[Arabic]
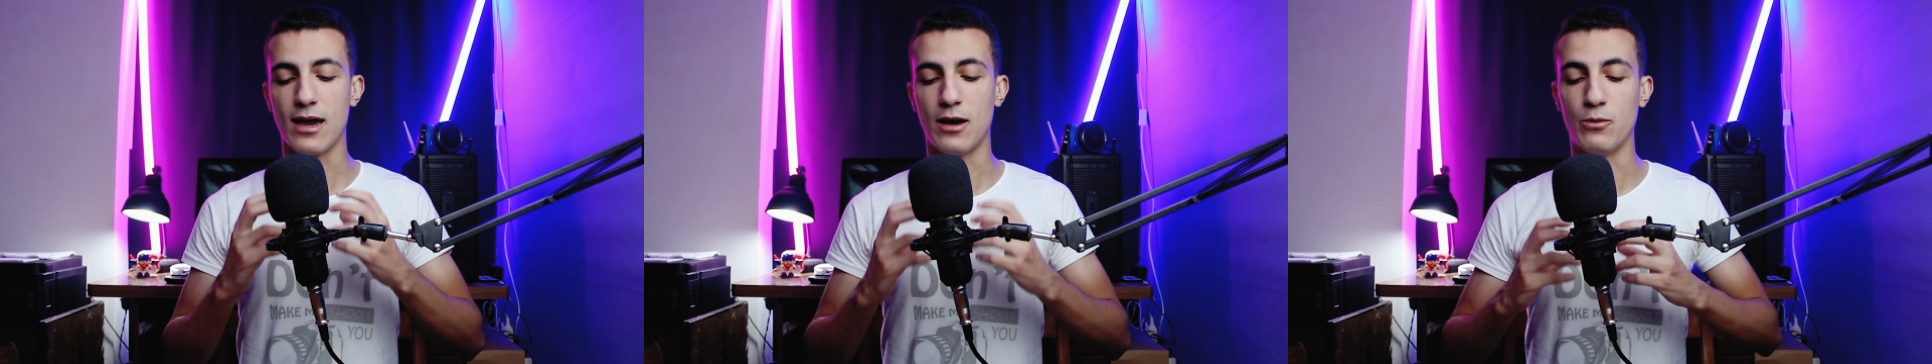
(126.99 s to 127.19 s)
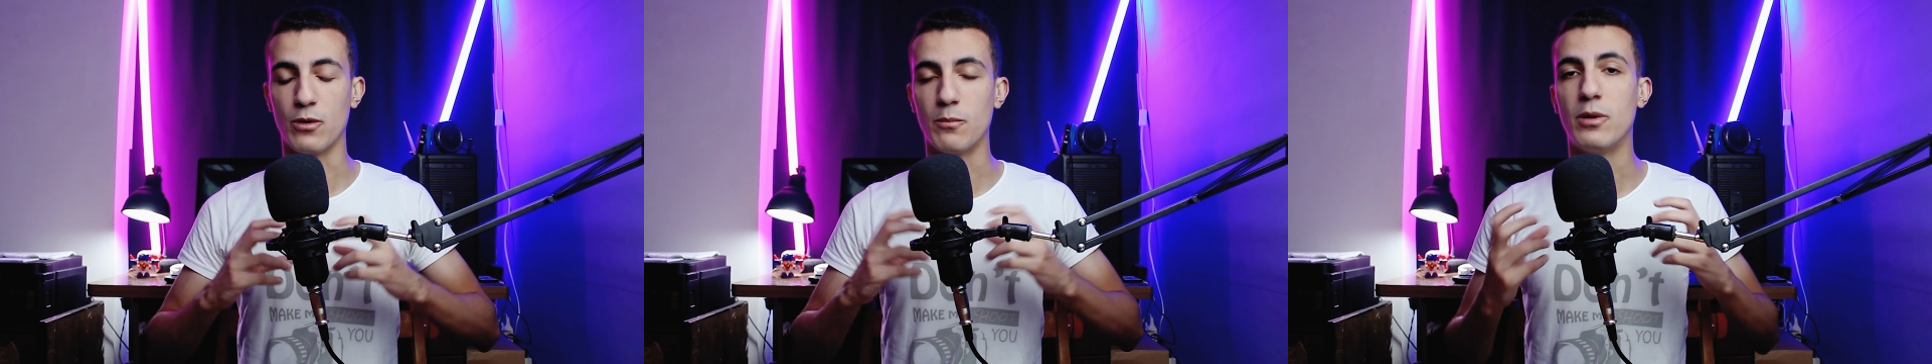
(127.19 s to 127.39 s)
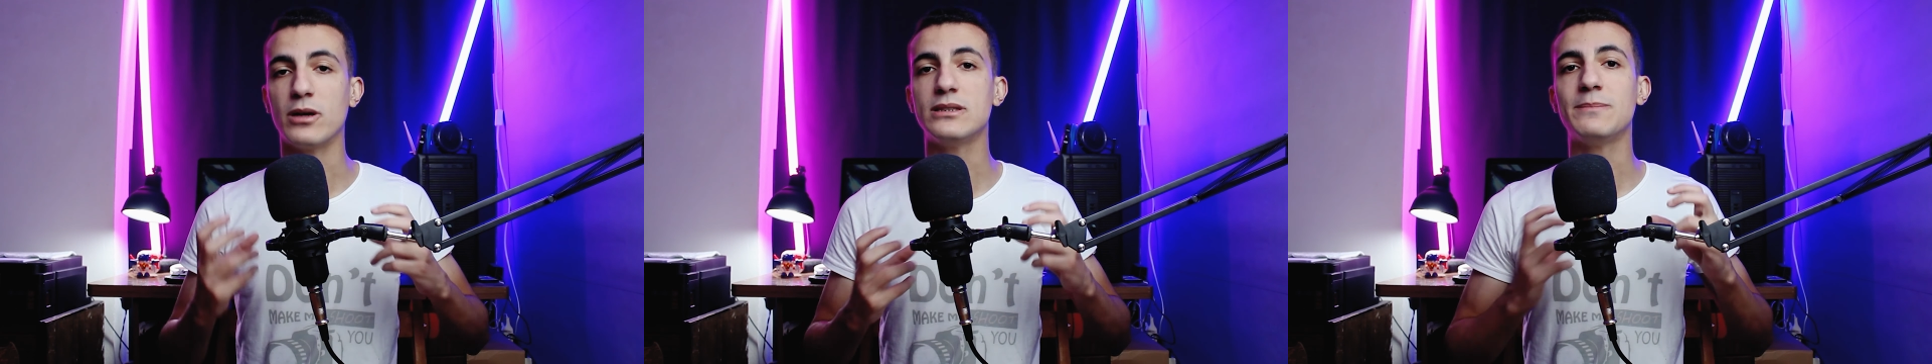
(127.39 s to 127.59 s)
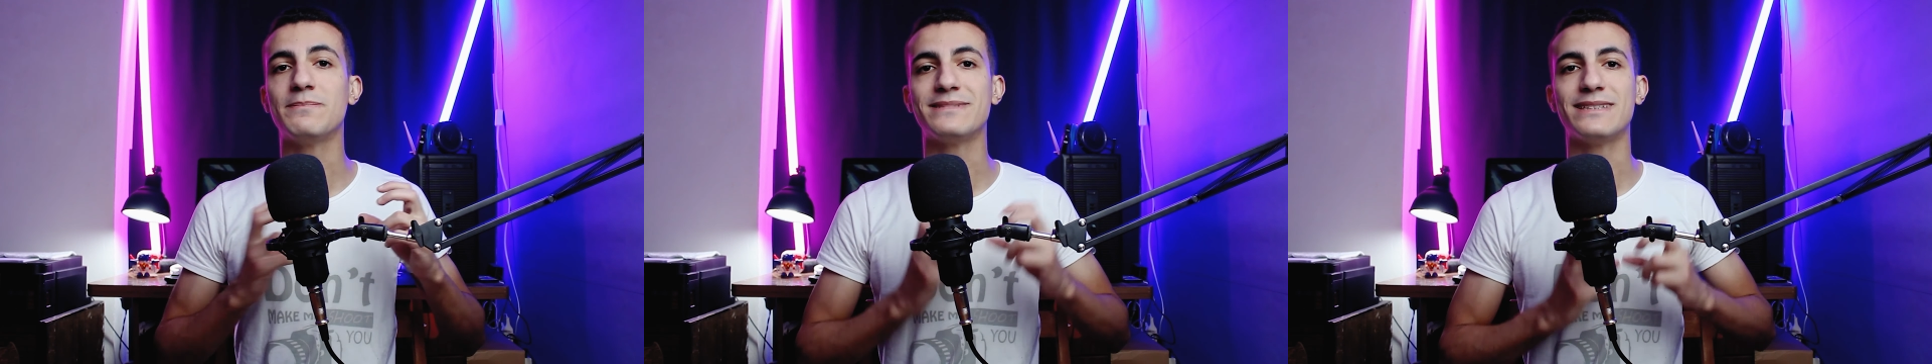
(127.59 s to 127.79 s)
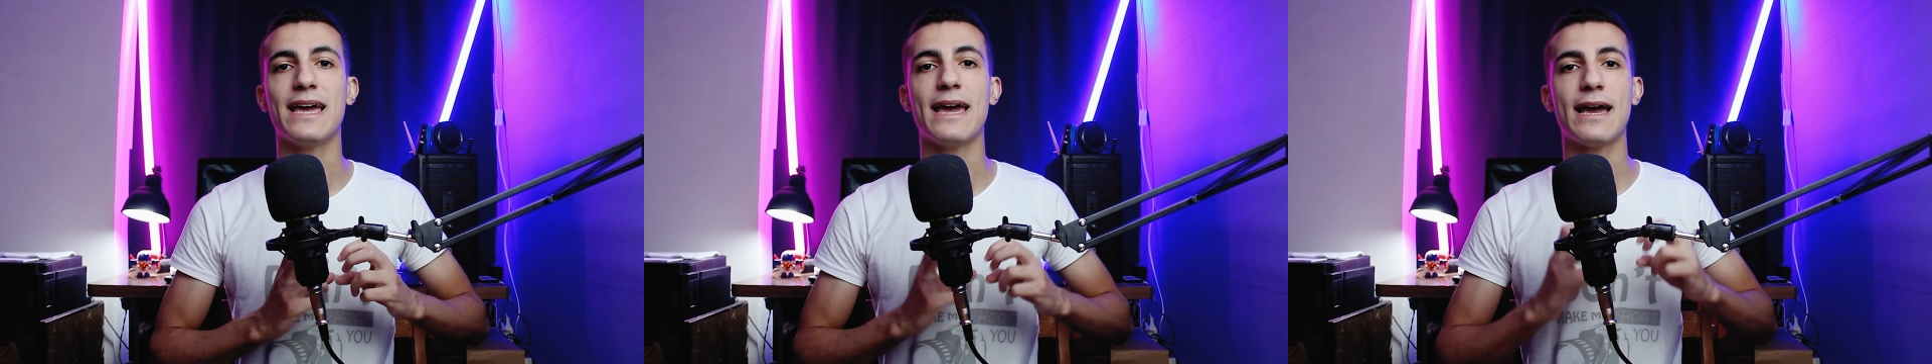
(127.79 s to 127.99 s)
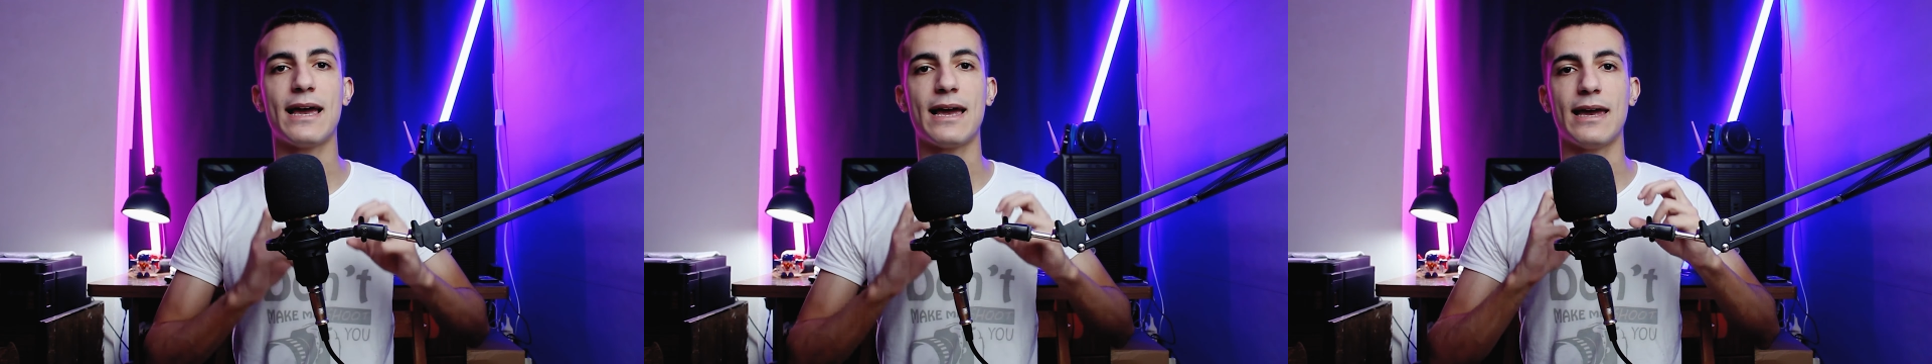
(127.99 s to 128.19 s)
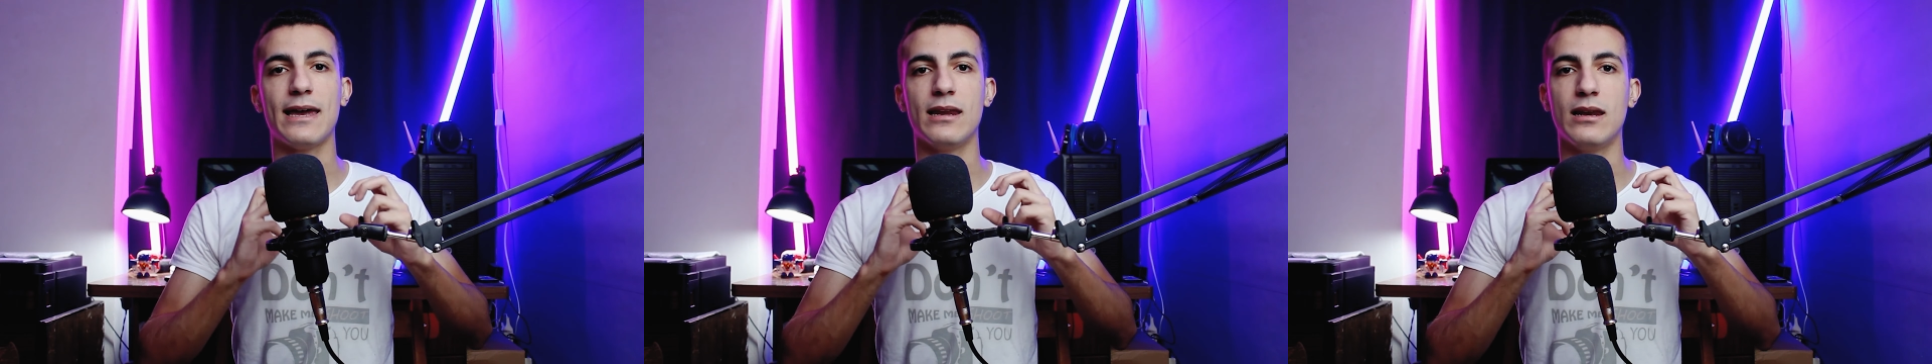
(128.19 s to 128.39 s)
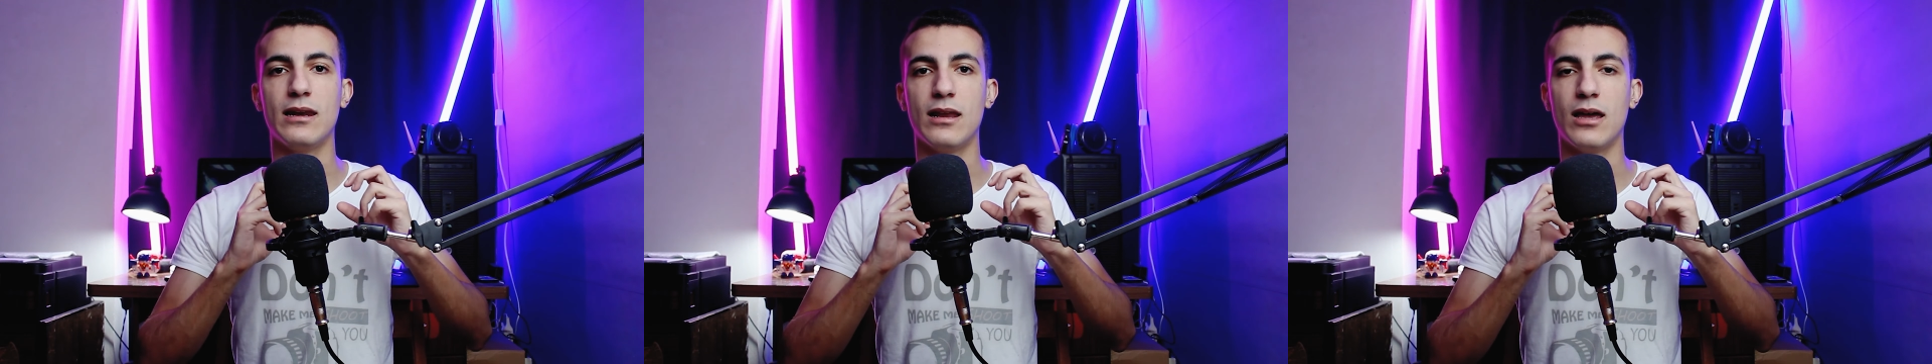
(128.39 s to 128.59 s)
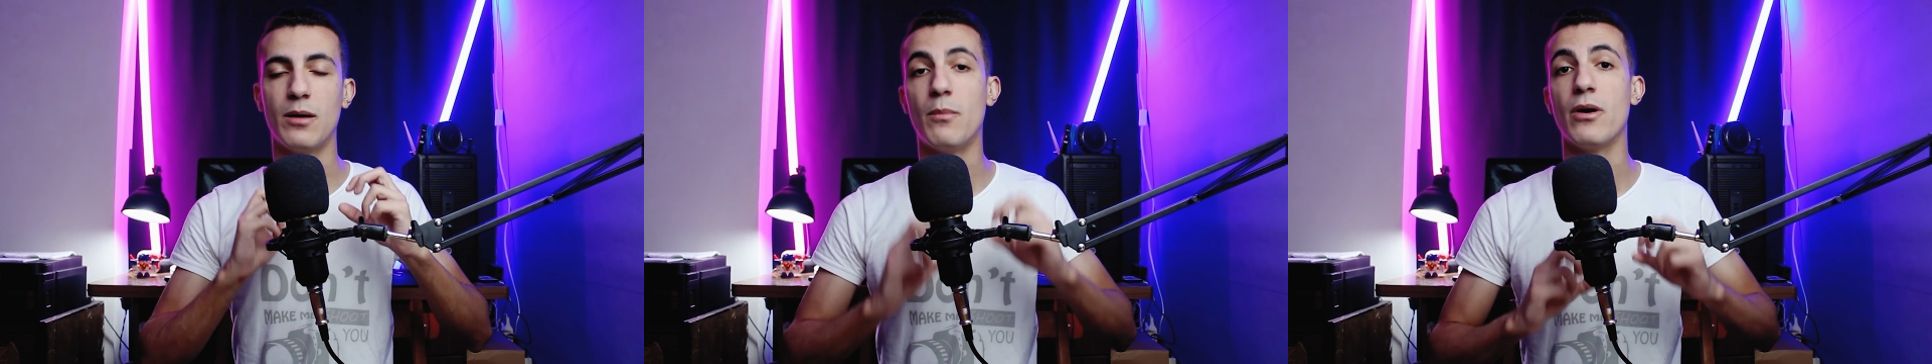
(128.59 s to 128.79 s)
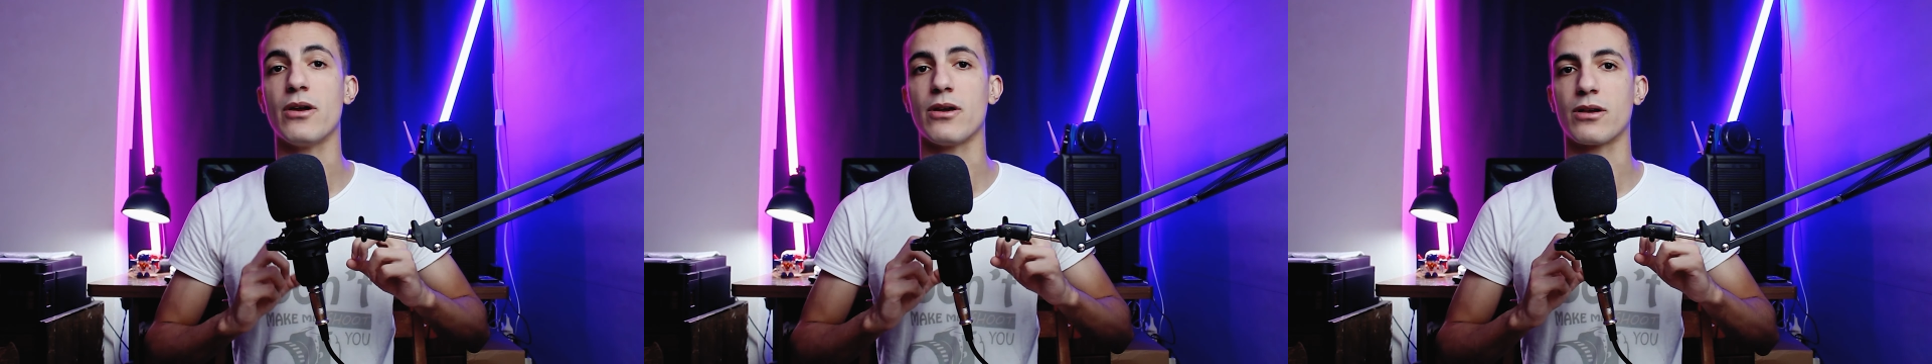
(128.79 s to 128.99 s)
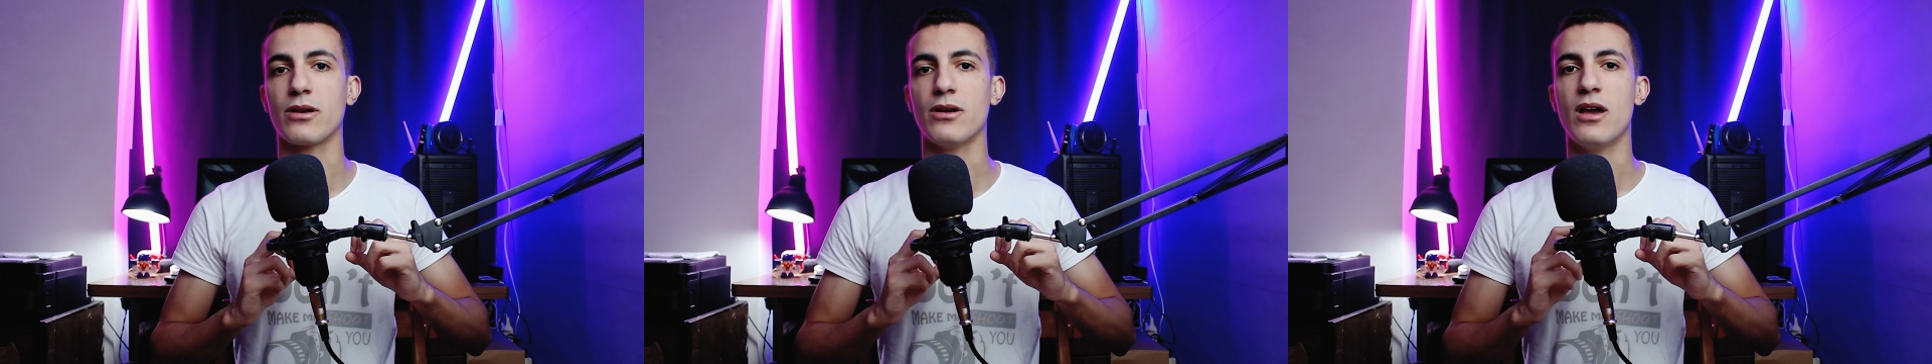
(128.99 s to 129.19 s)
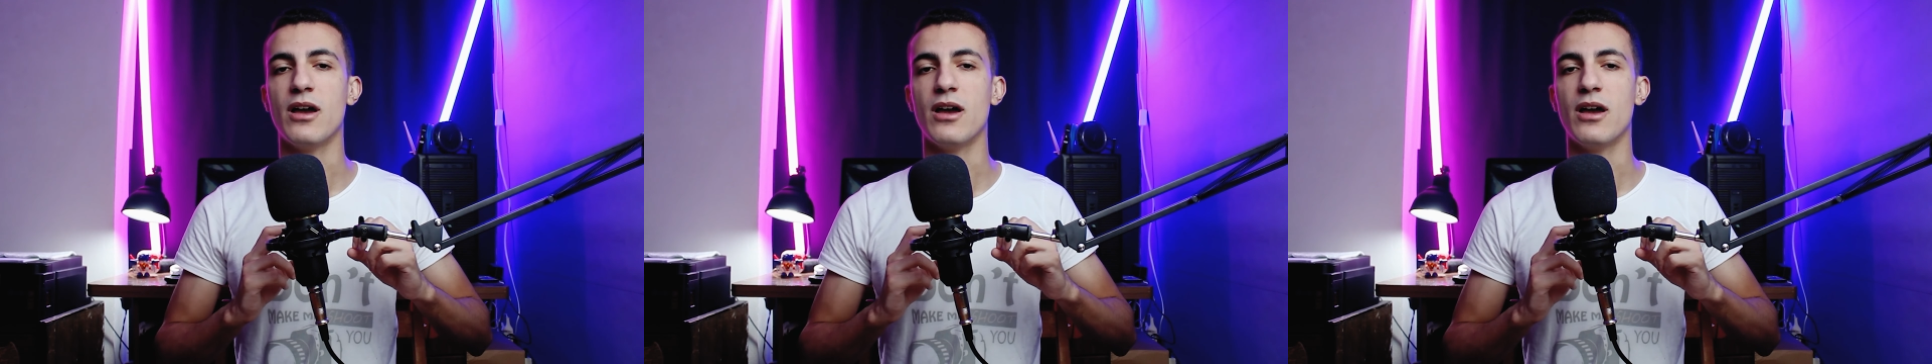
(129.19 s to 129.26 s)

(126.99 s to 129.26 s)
او البادي بتاع المايك